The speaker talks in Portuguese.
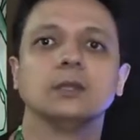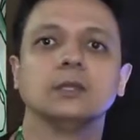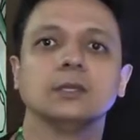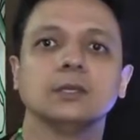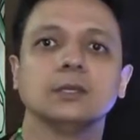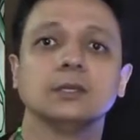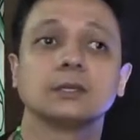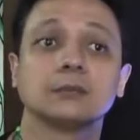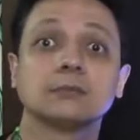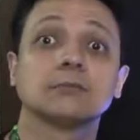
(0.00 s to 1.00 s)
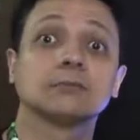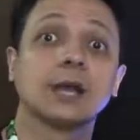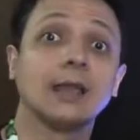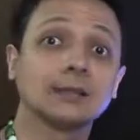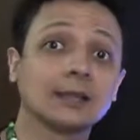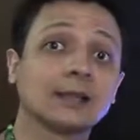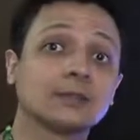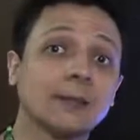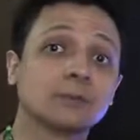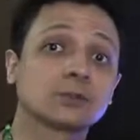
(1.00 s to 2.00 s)
E ainda dá
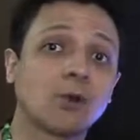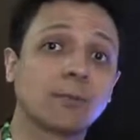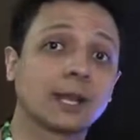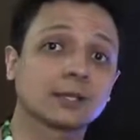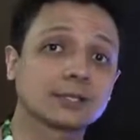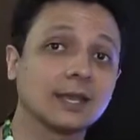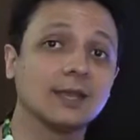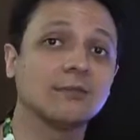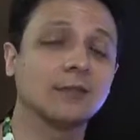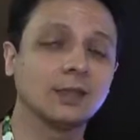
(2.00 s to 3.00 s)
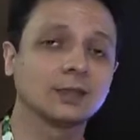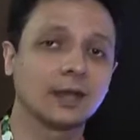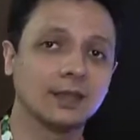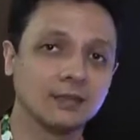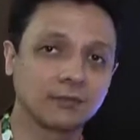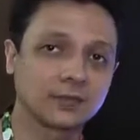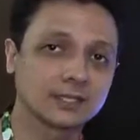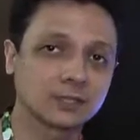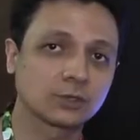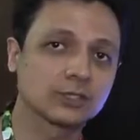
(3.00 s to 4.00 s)
tempo de comprar nossa rifa, hein? A rifa
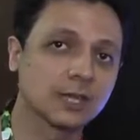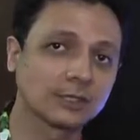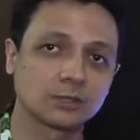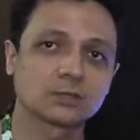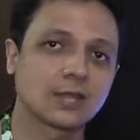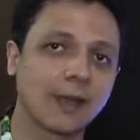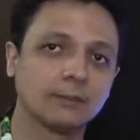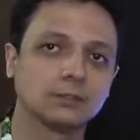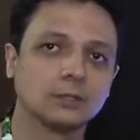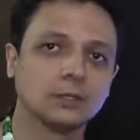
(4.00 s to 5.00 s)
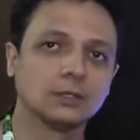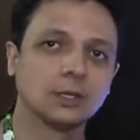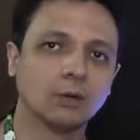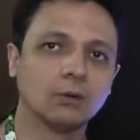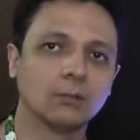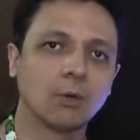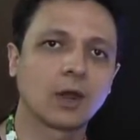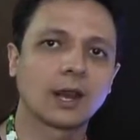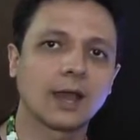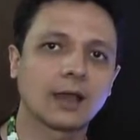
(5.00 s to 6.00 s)
vai ser sorteada no sábado. Então,
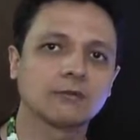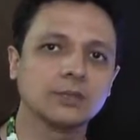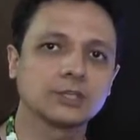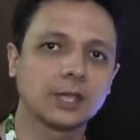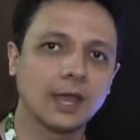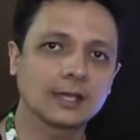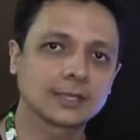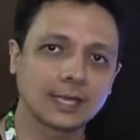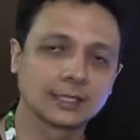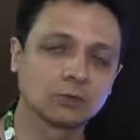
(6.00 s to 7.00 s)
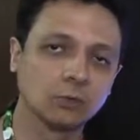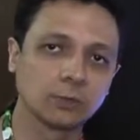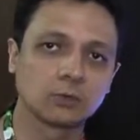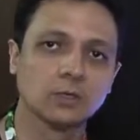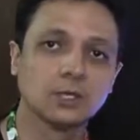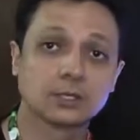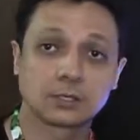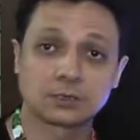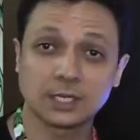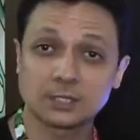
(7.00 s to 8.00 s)
bora lá, 20 reais cada número.
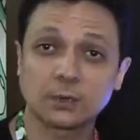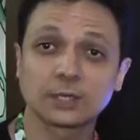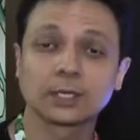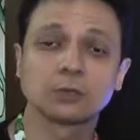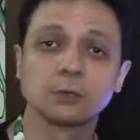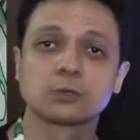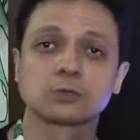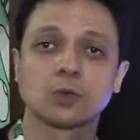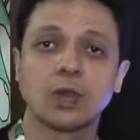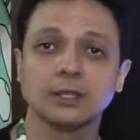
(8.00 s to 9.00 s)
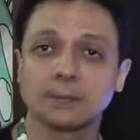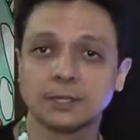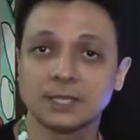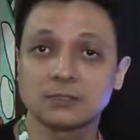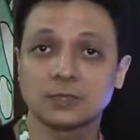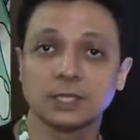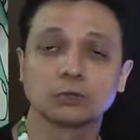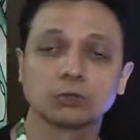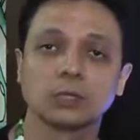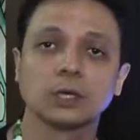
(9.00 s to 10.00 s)
São 150 números só, independente de
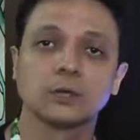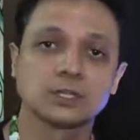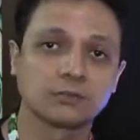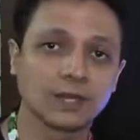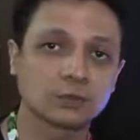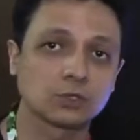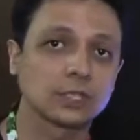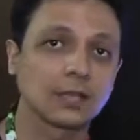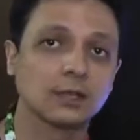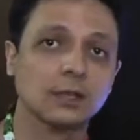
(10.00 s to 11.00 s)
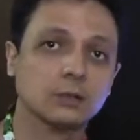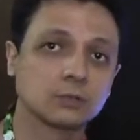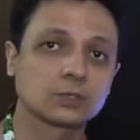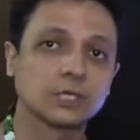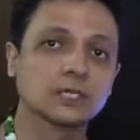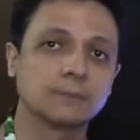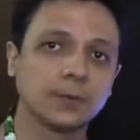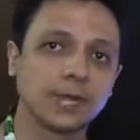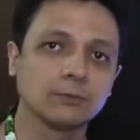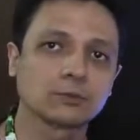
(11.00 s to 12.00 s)
vender tudo ou não. A gente vai sortear os seis
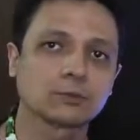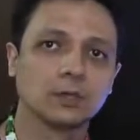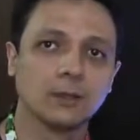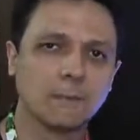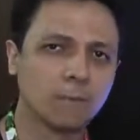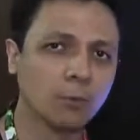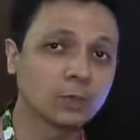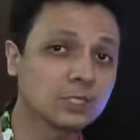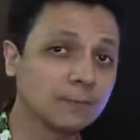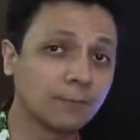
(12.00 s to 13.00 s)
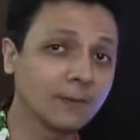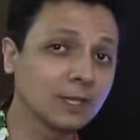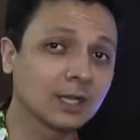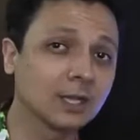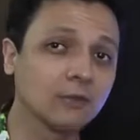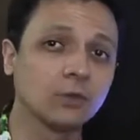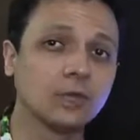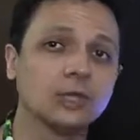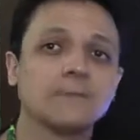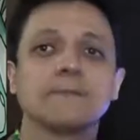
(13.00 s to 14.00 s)
prêmios, um monte de prêmio
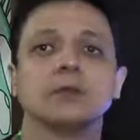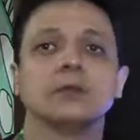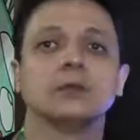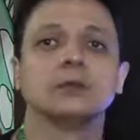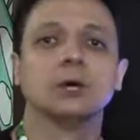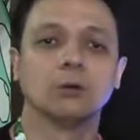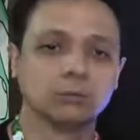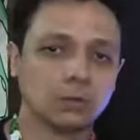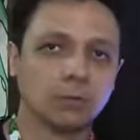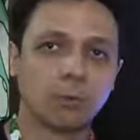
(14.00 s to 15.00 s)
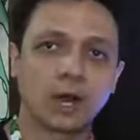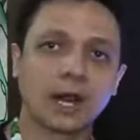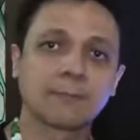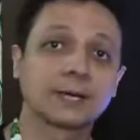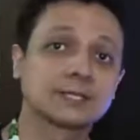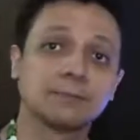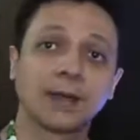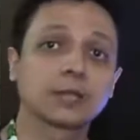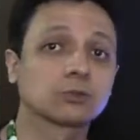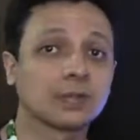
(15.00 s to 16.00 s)
incrível aí. Então, bora lá
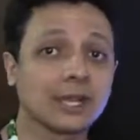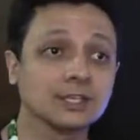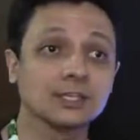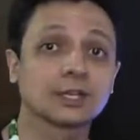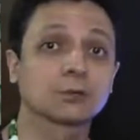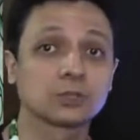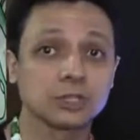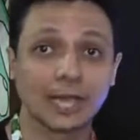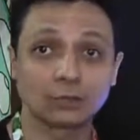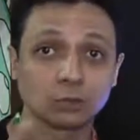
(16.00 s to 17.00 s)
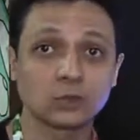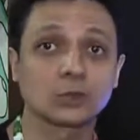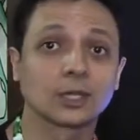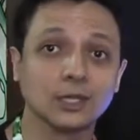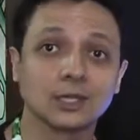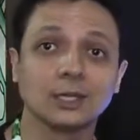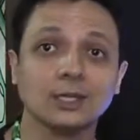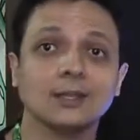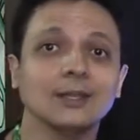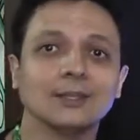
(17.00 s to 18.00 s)
participar, ajudar a gente a custear tudo isso aqui
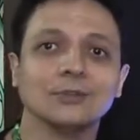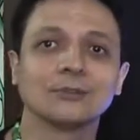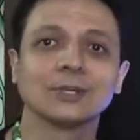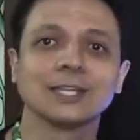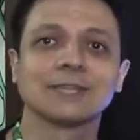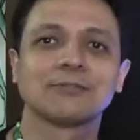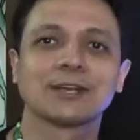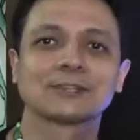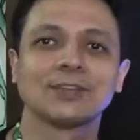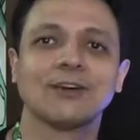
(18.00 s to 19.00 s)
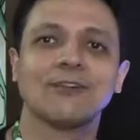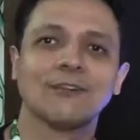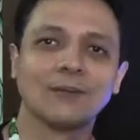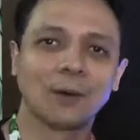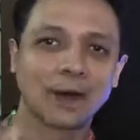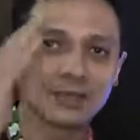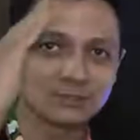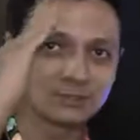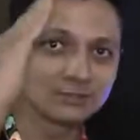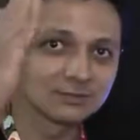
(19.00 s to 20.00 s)
que não foi nada fácil não. Um
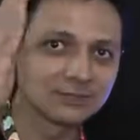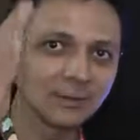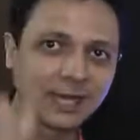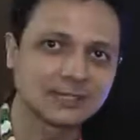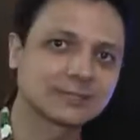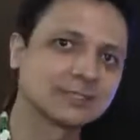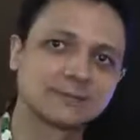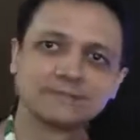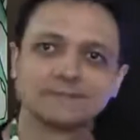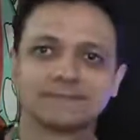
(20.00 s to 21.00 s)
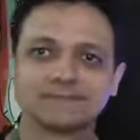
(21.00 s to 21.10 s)
abraço, até mais.